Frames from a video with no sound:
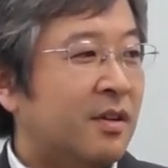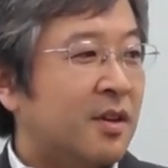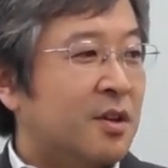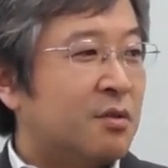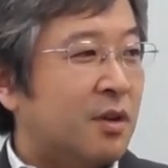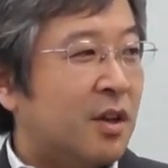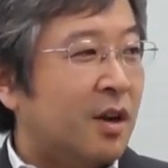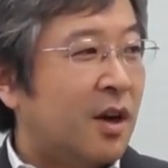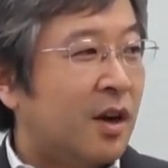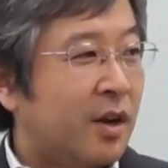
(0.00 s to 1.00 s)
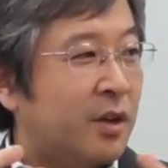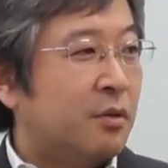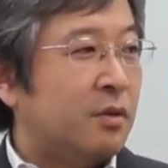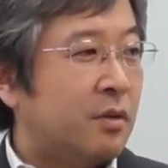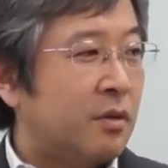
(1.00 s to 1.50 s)
で、一緒になって考えてい
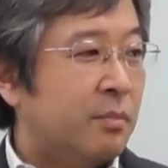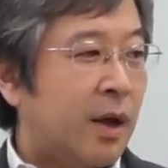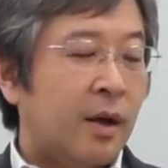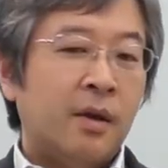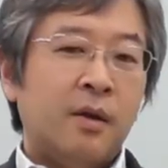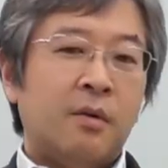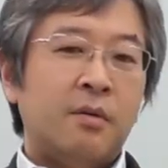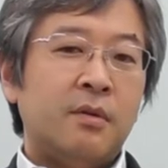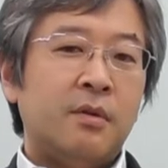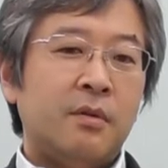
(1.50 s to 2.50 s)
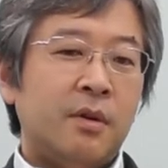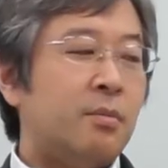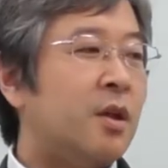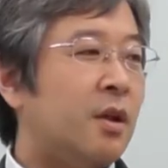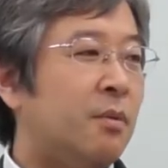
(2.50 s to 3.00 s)
くっていう、本当の意
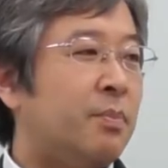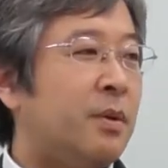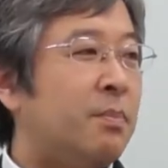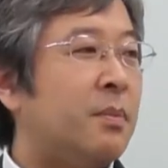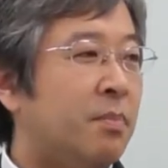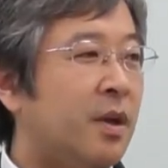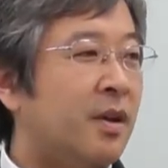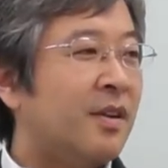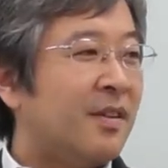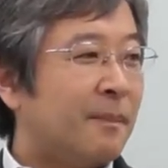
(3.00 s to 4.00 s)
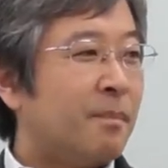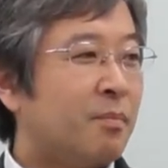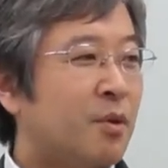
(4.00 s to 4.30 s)
味での PPP。